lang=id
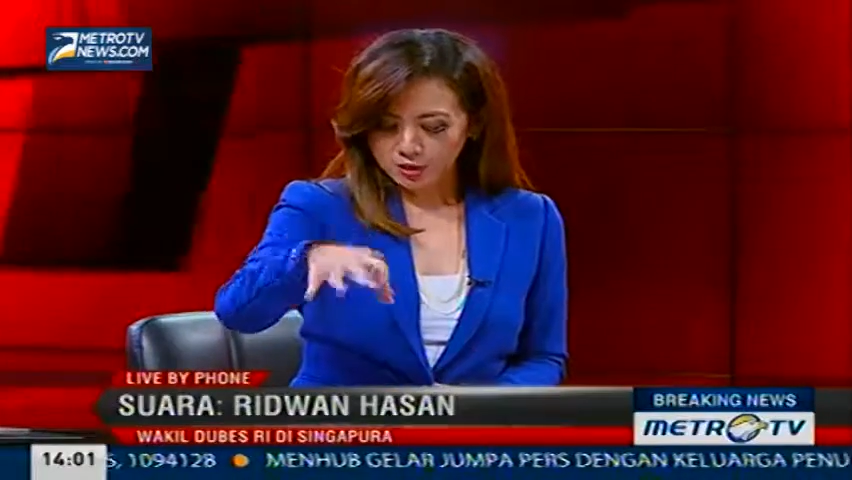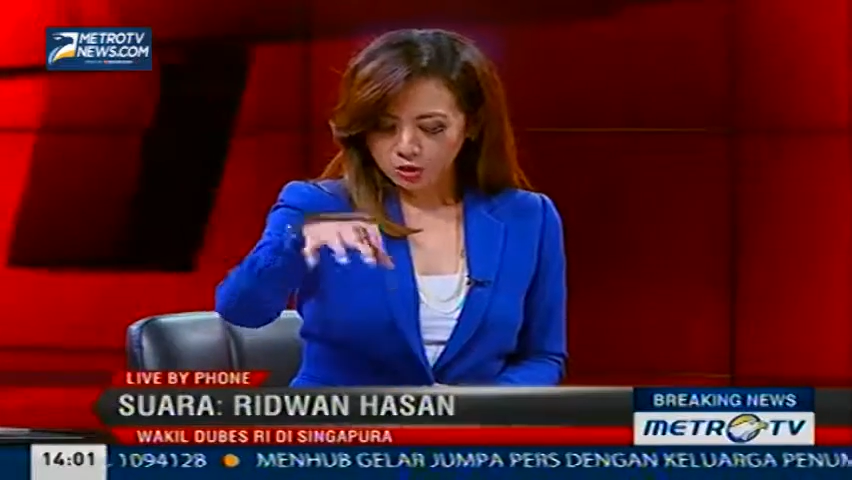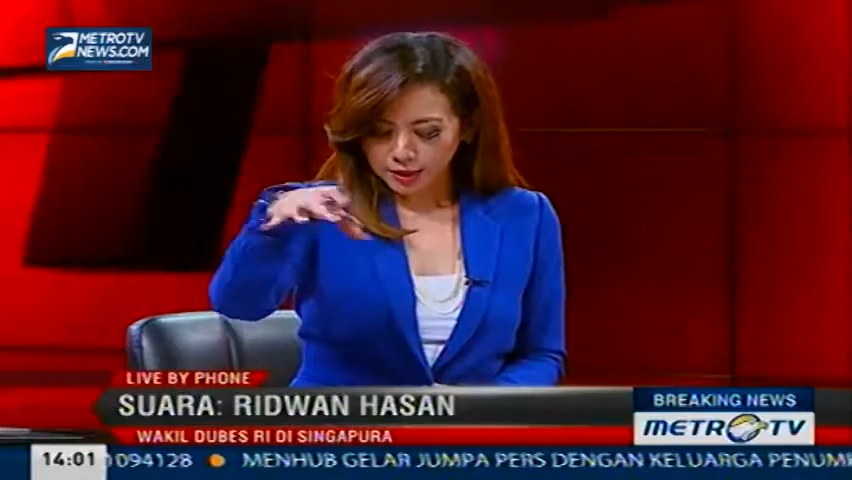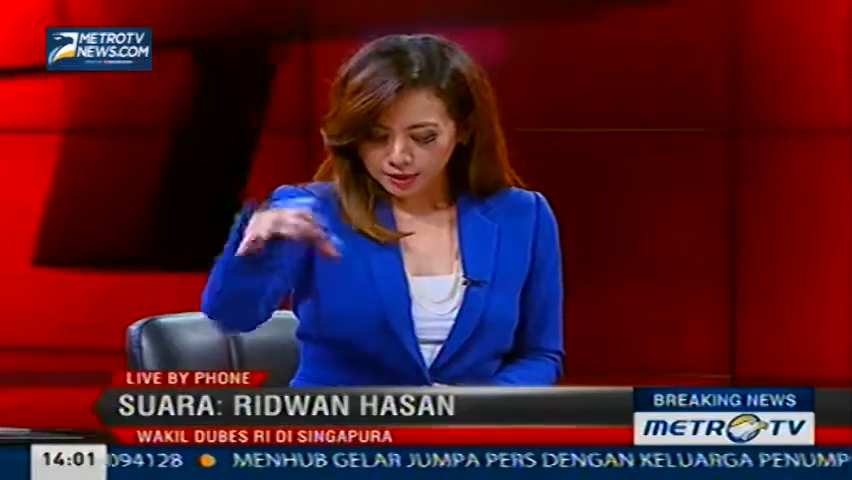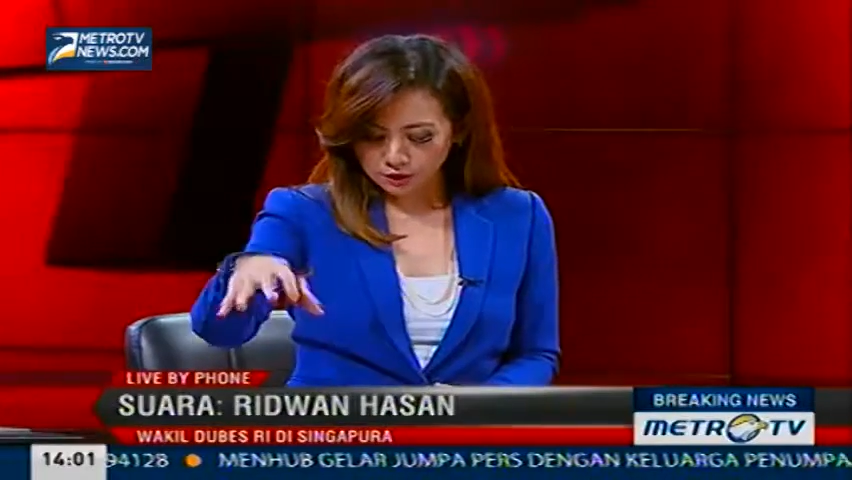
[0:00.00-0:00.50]
atau
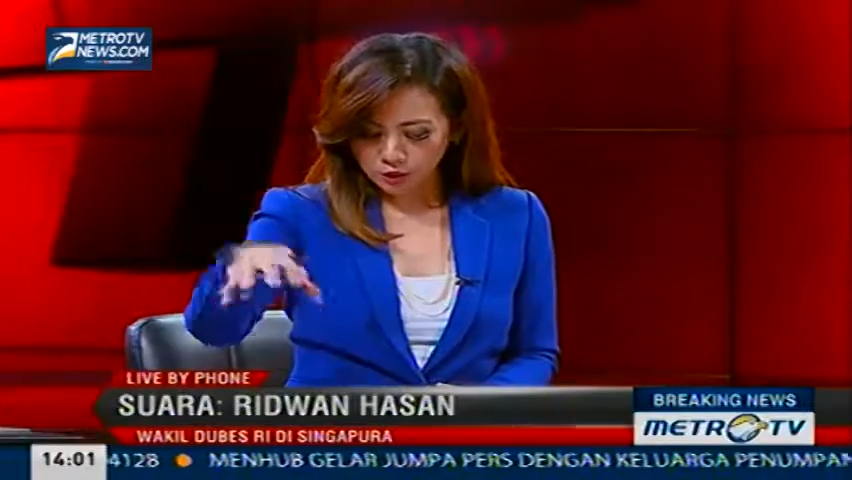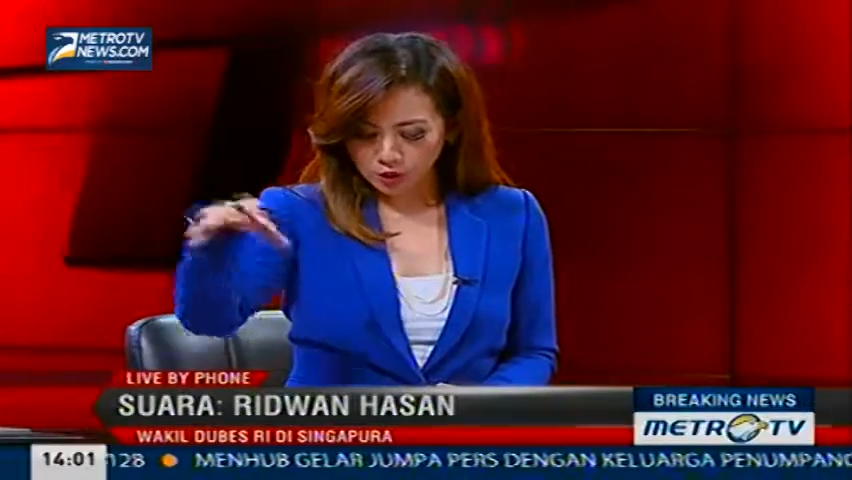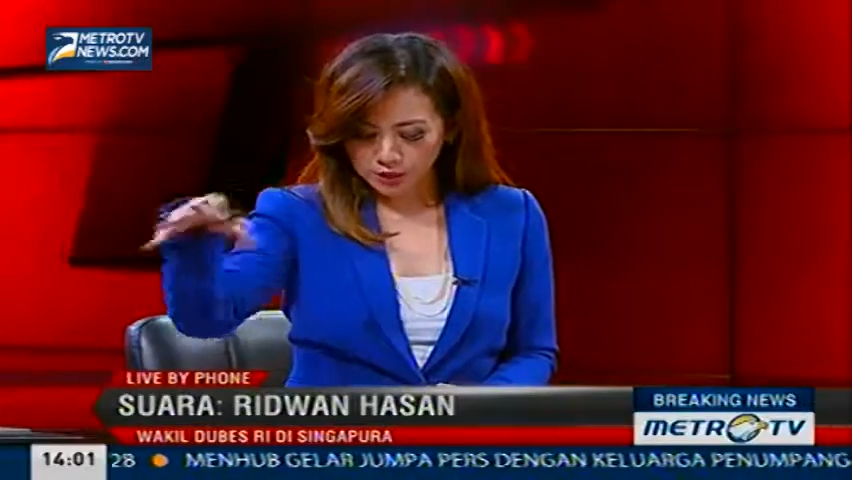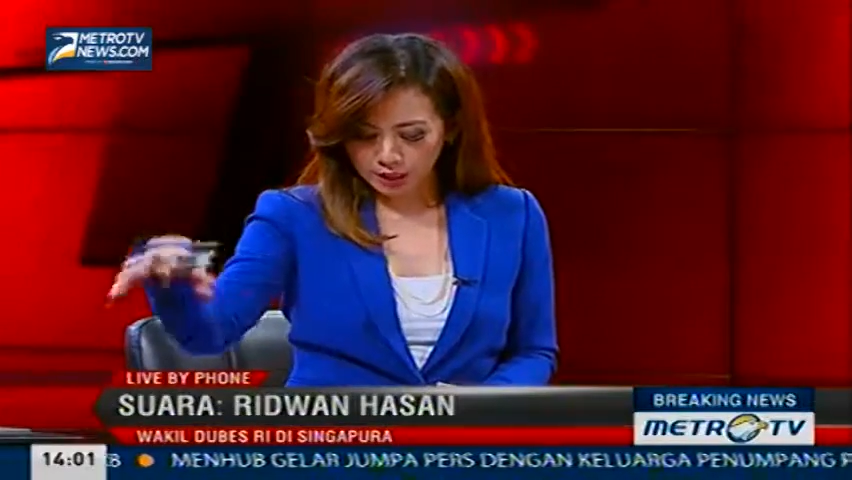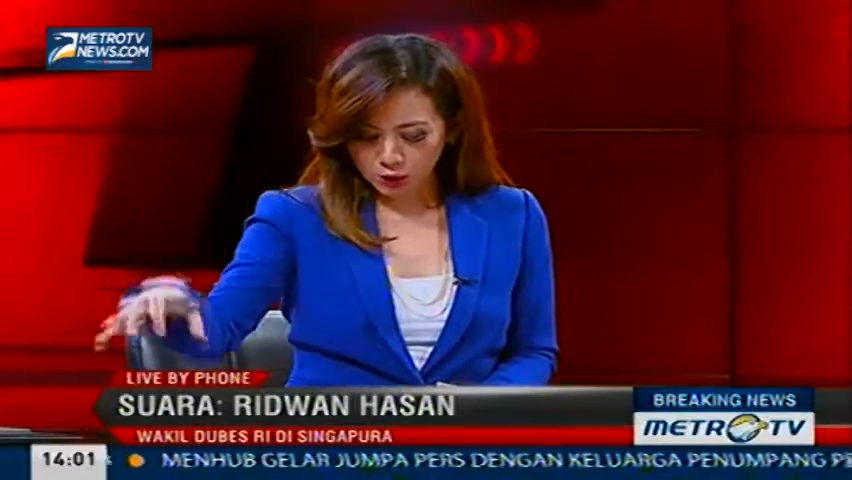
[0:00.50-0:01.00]
relatif
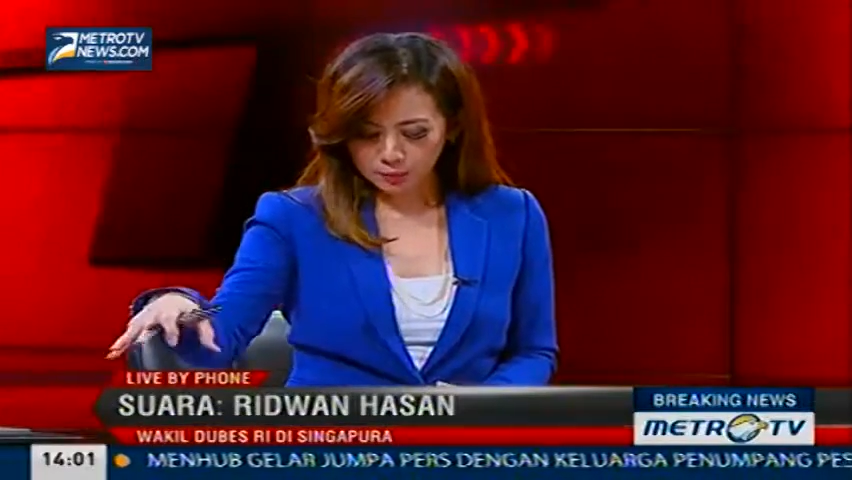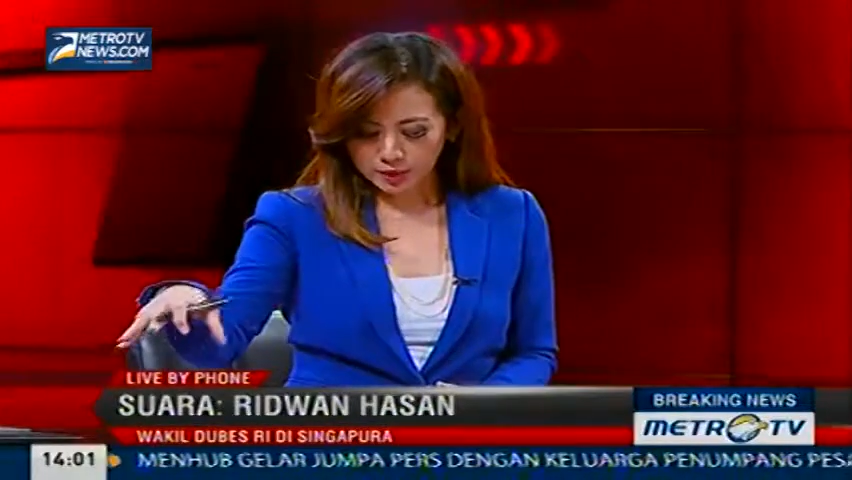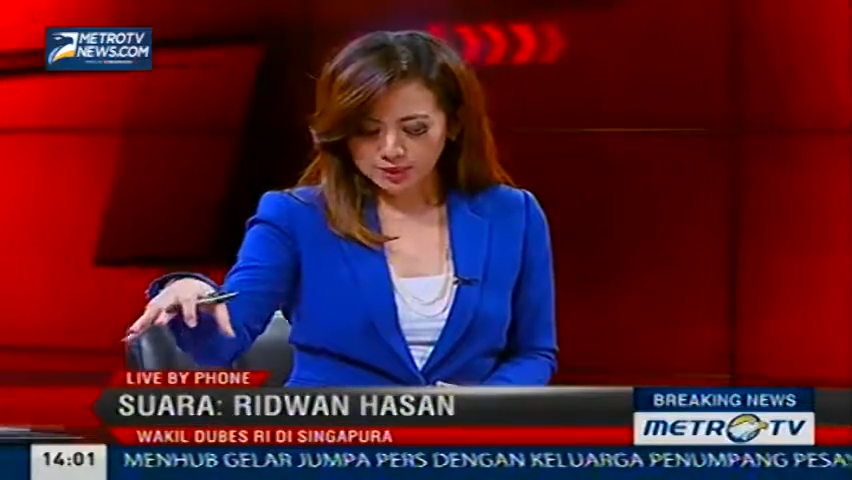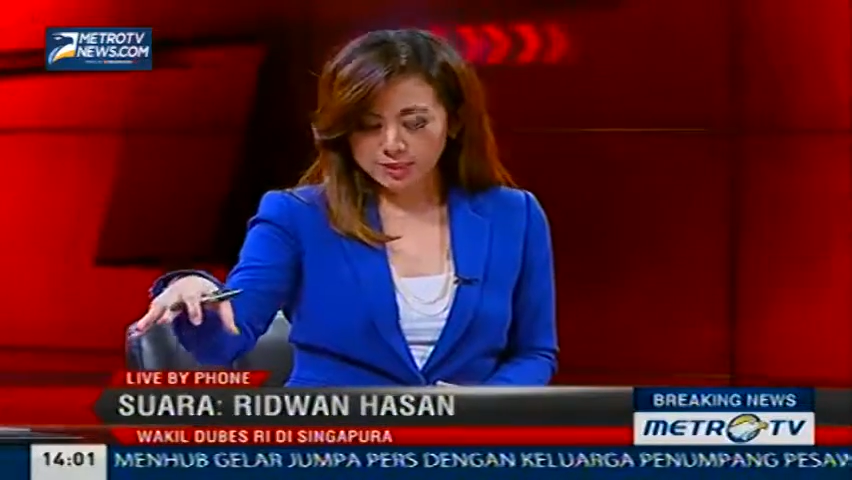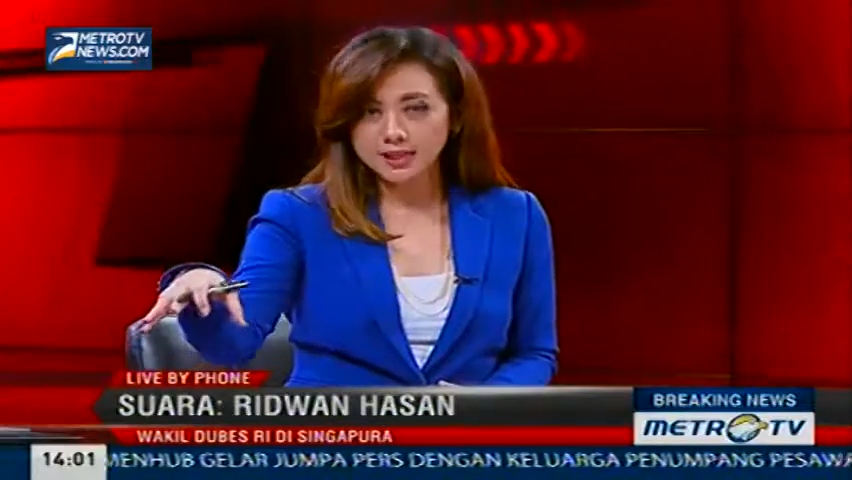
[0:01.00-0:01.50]
holding room
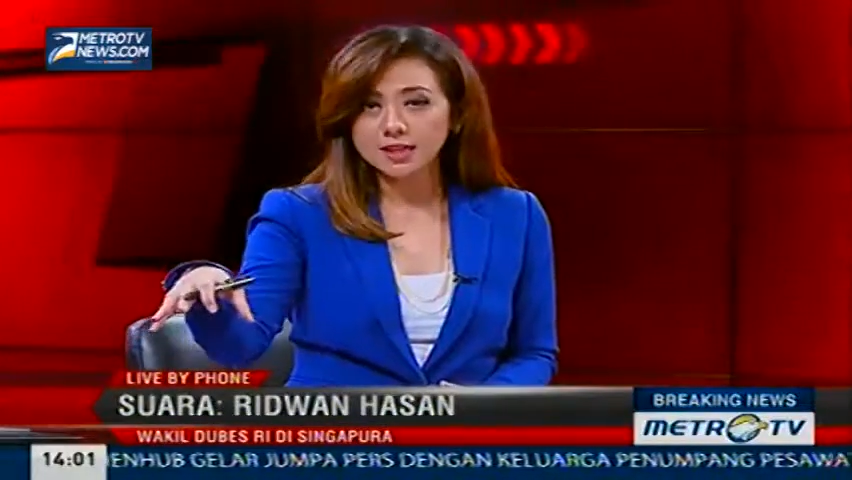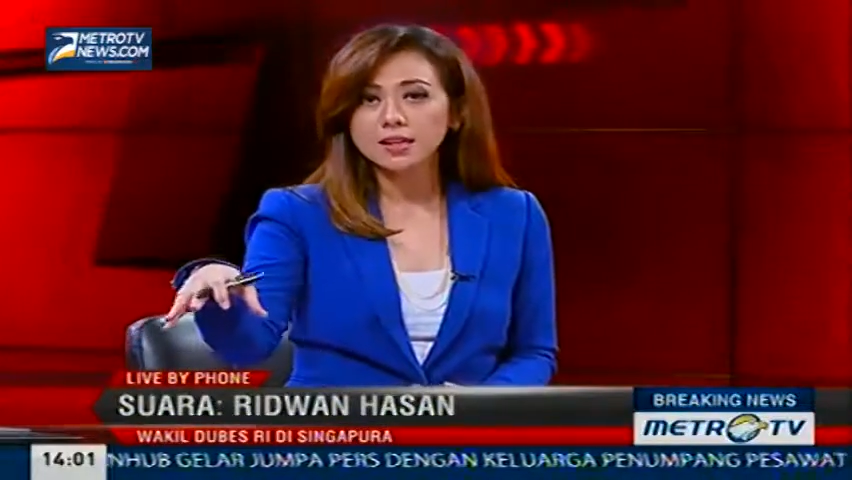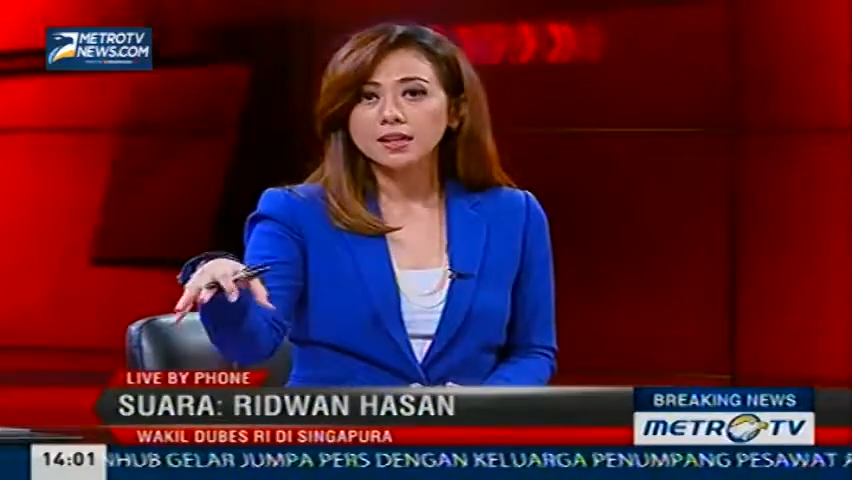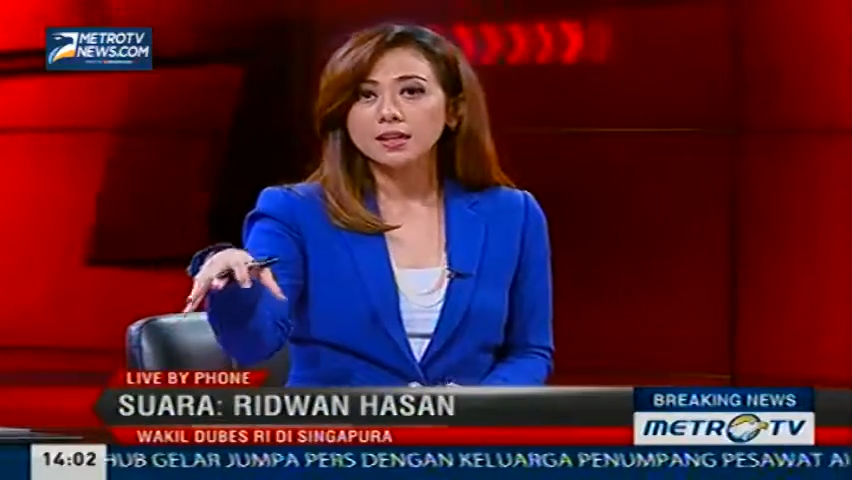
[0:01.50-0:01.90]
ini sendiri,